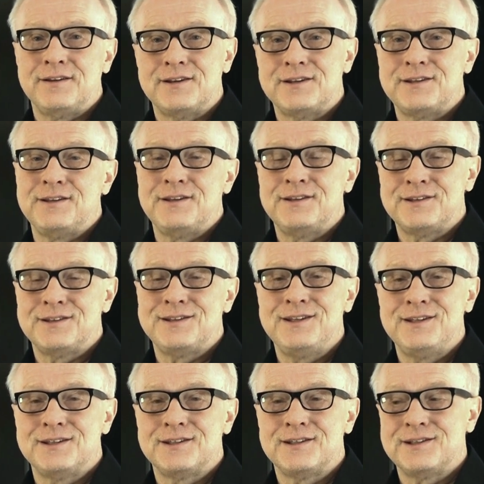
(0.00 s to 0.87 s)
das ist
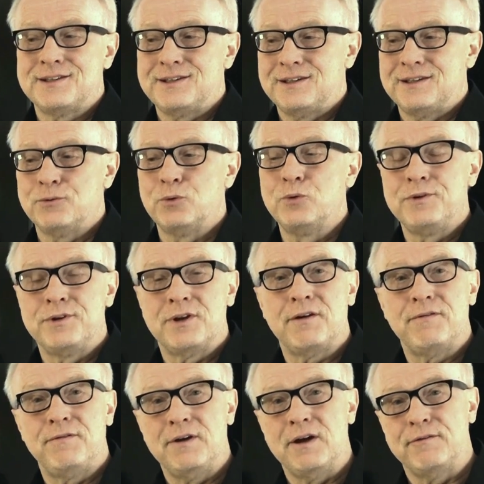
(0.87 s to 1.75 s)
diese
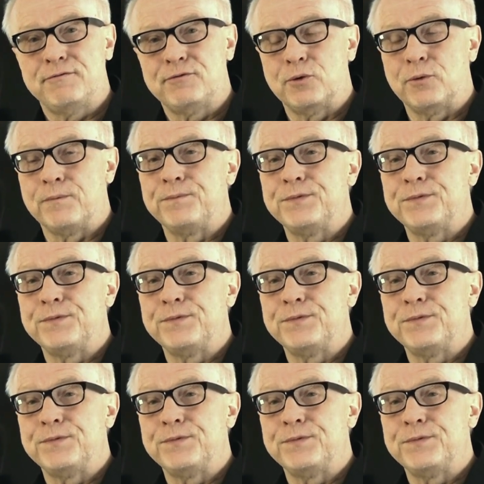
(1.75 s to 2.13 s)
Unterwerfung.